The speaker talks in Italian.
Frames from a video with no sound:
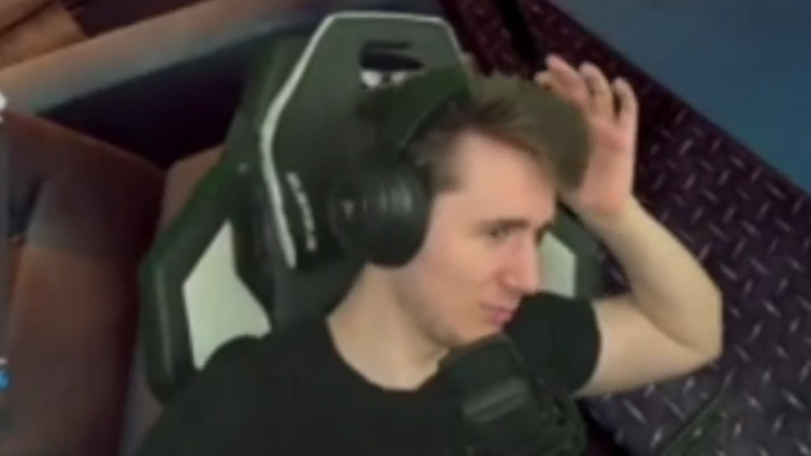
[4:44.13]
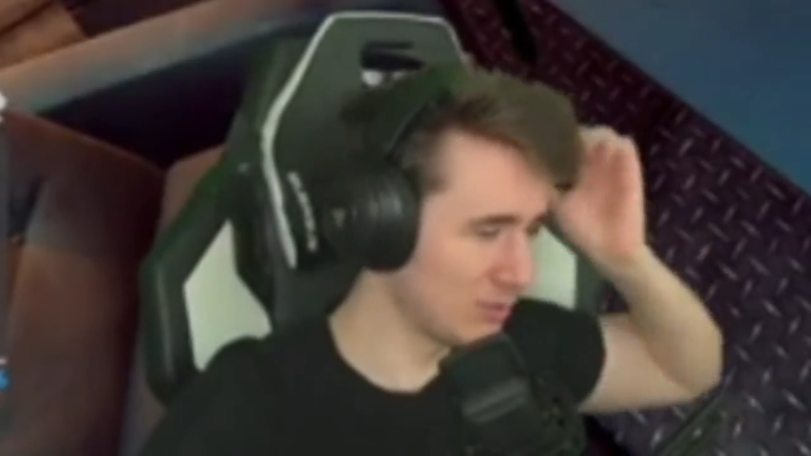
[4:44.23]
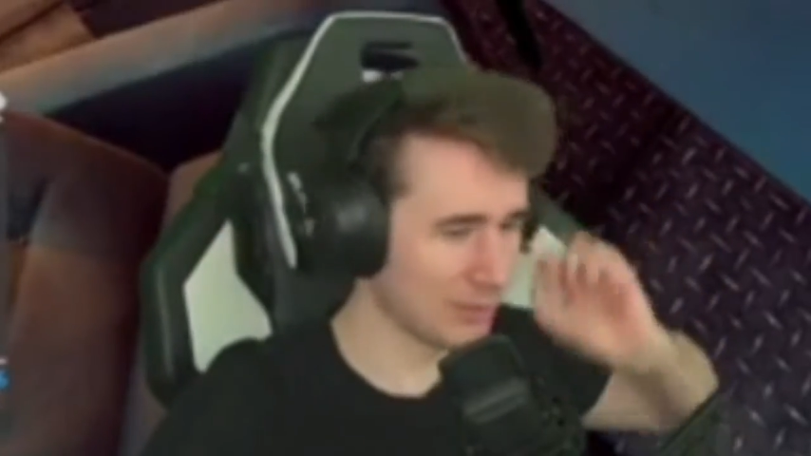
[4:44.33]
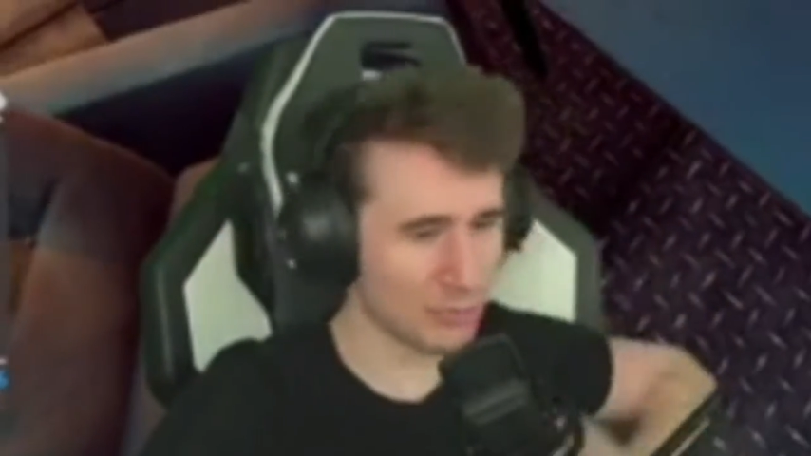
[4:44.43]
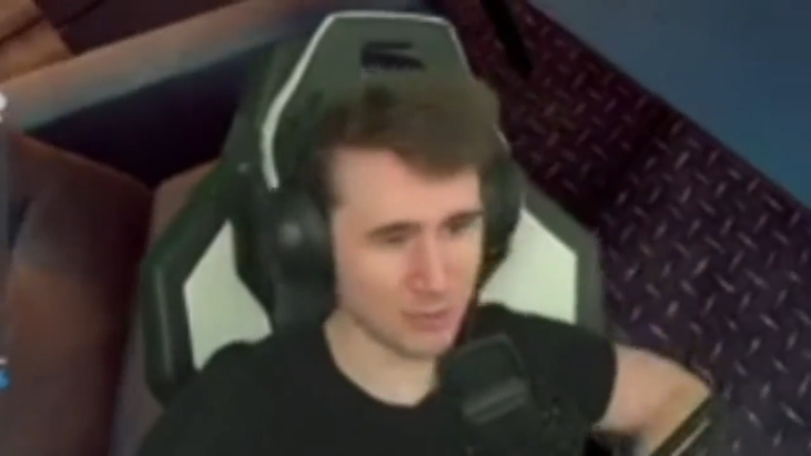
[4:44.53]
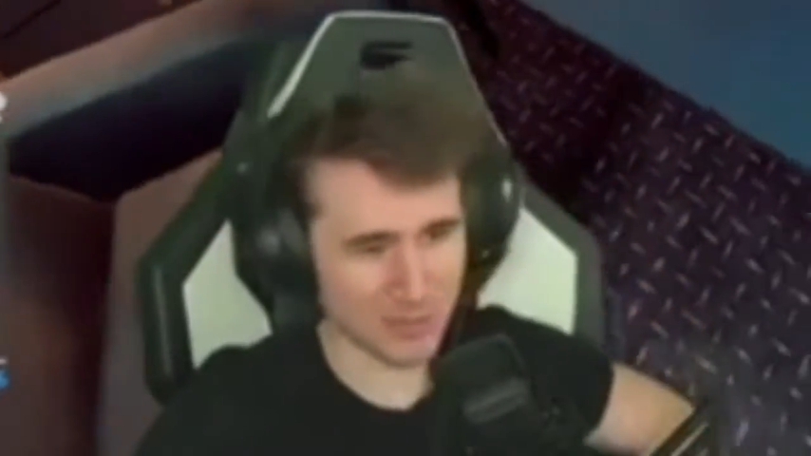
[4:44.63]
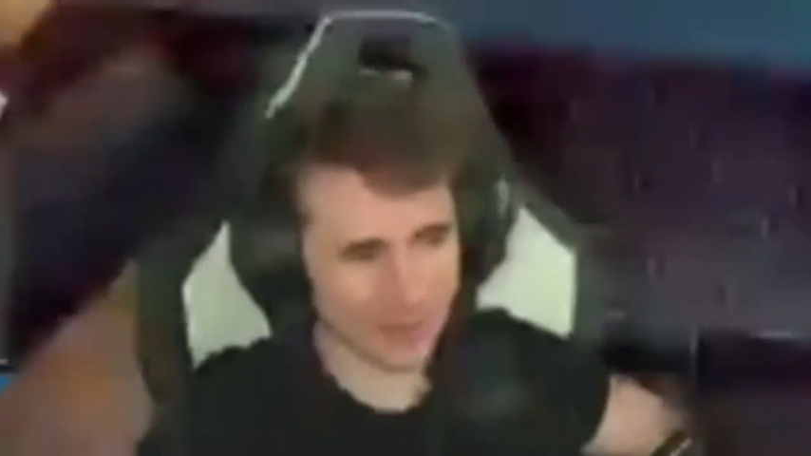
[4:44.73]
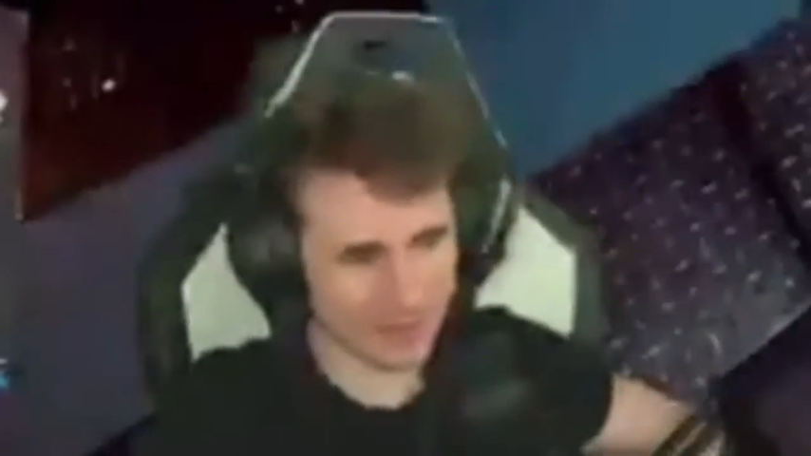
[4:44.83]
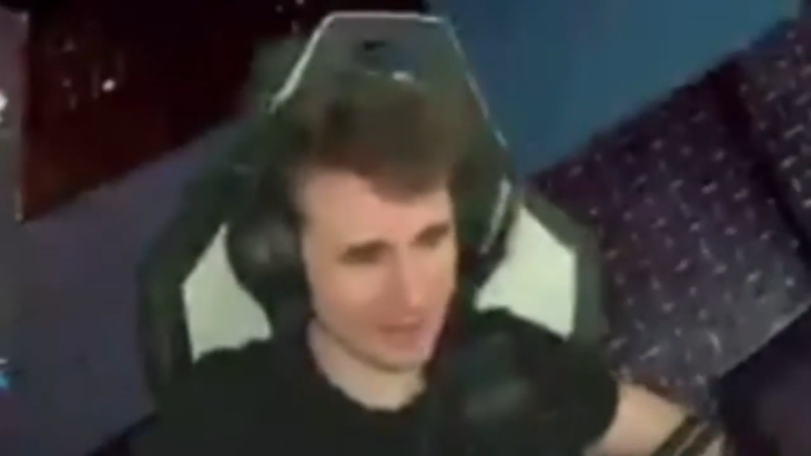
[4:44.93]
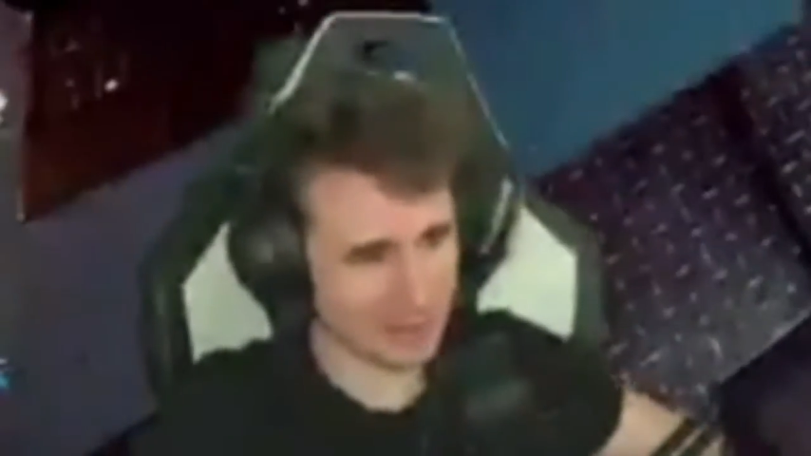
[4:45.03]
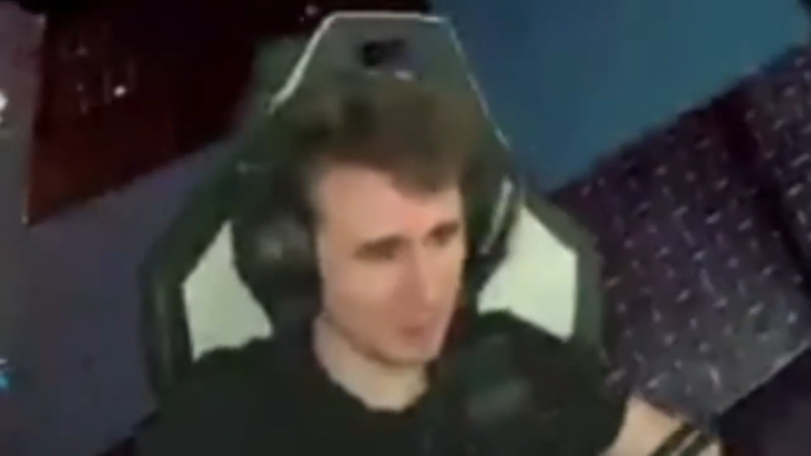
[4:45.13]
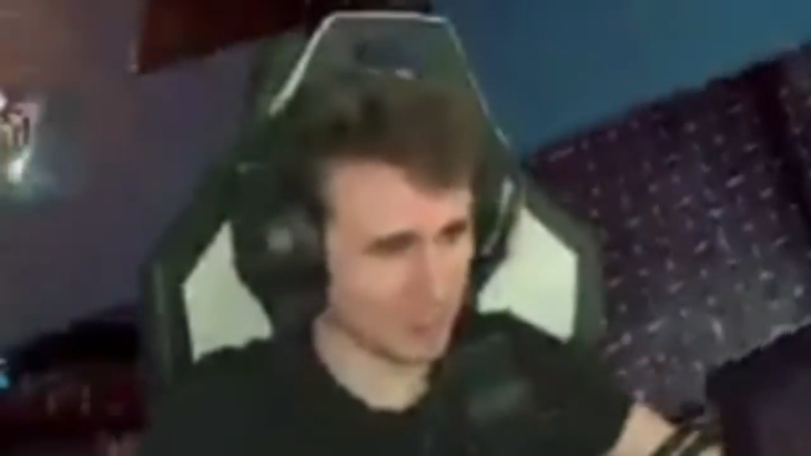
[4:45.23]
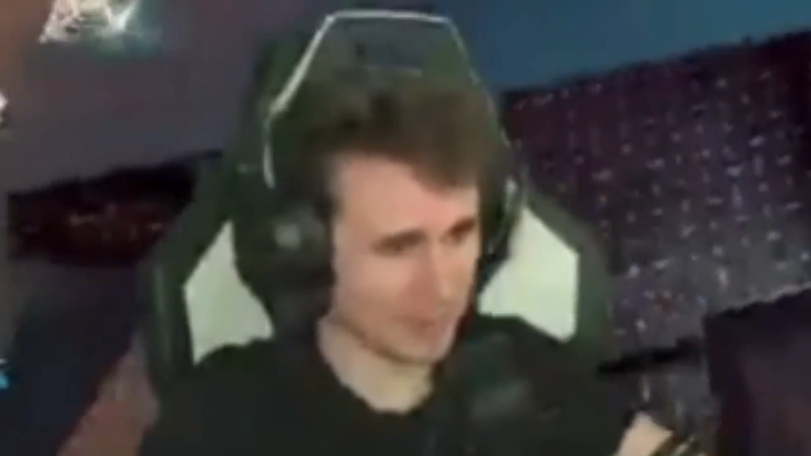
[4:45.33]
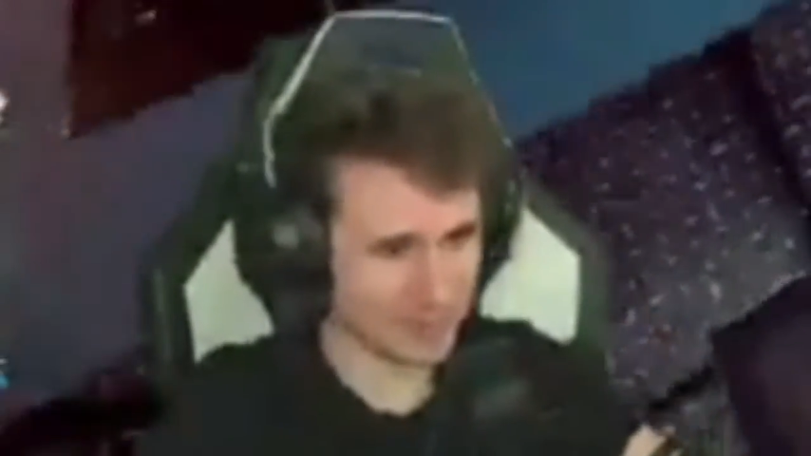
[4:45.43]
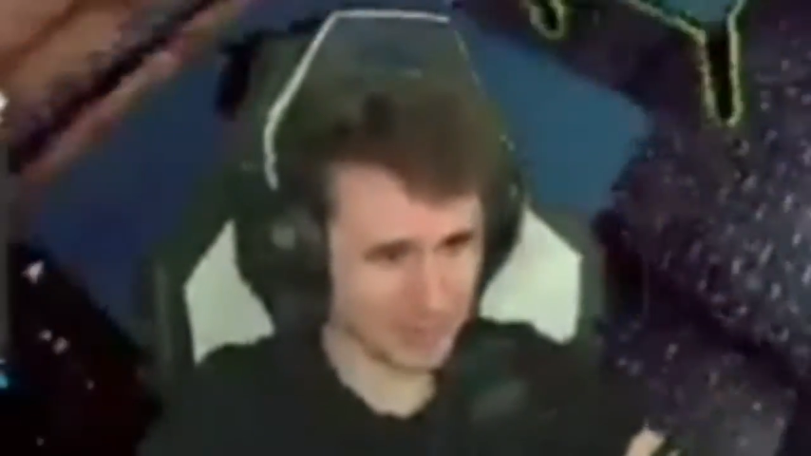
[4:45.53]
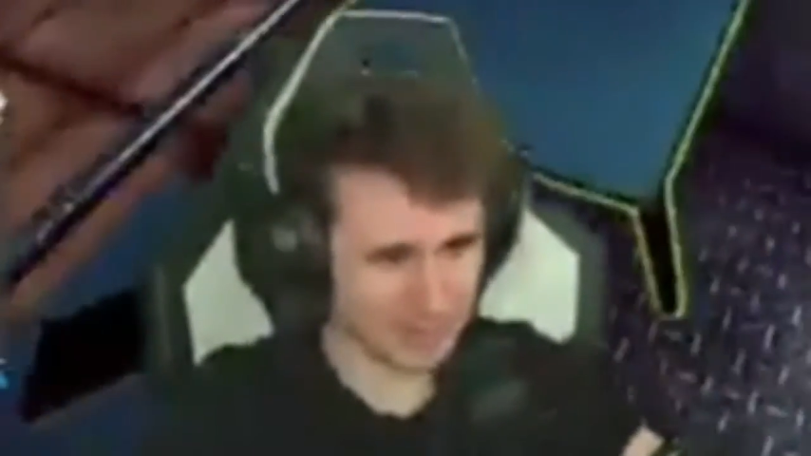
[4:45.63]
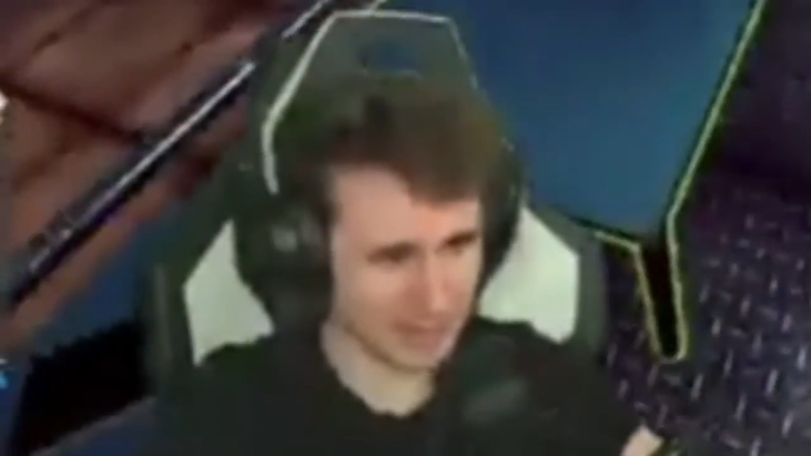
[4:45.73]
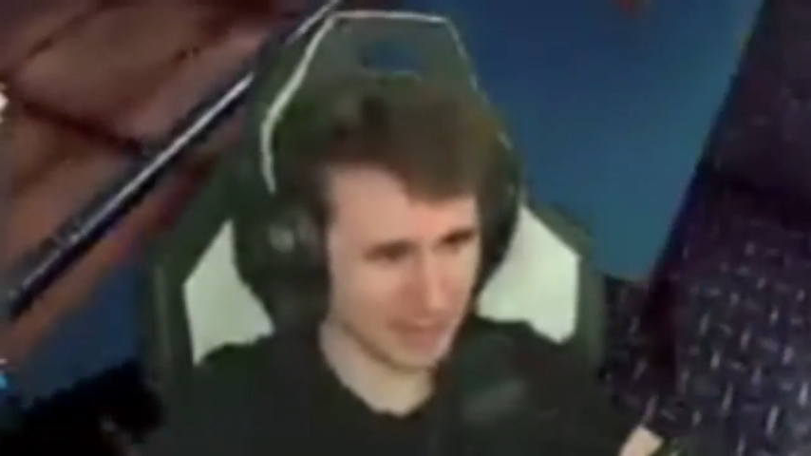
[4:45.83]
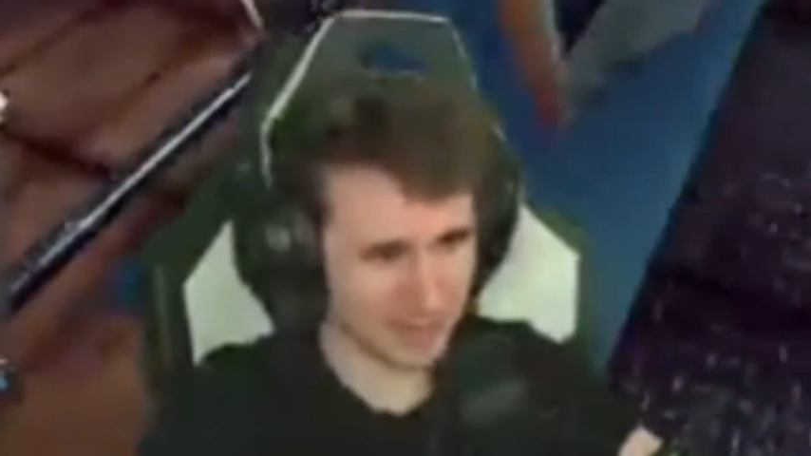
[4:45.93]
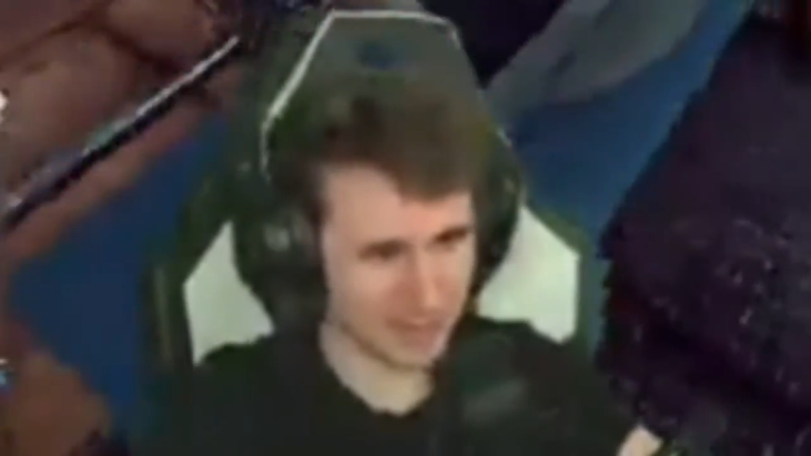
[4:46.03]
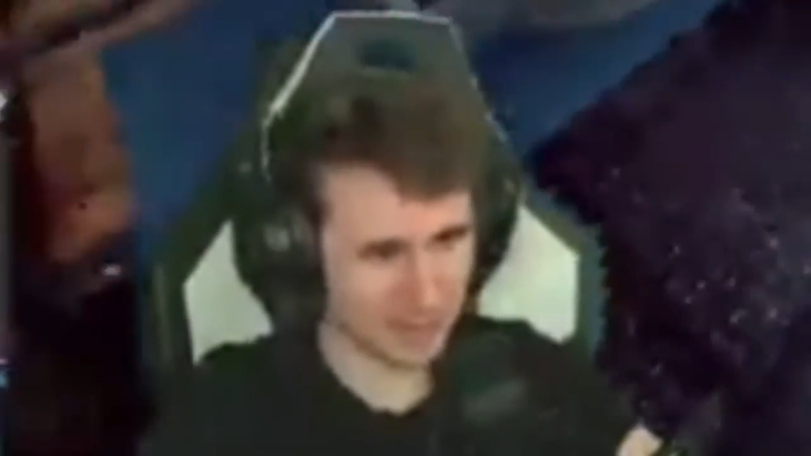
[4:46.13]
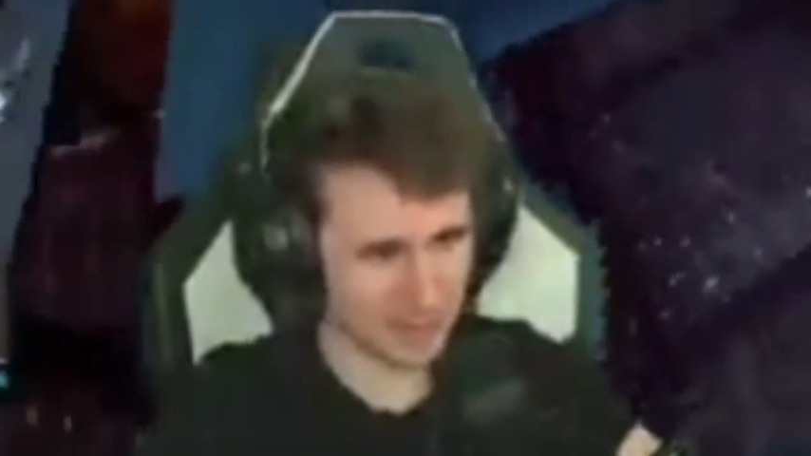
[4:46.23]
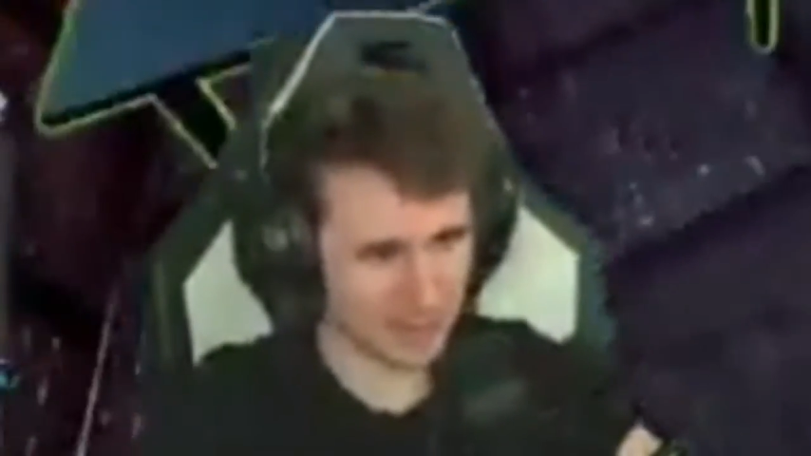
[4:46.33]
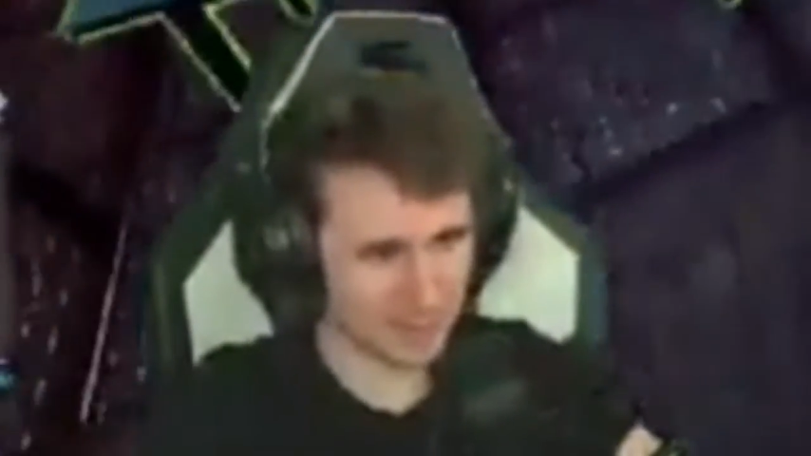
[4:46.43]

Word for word: un, quoziente intellettivo abbastanza alto.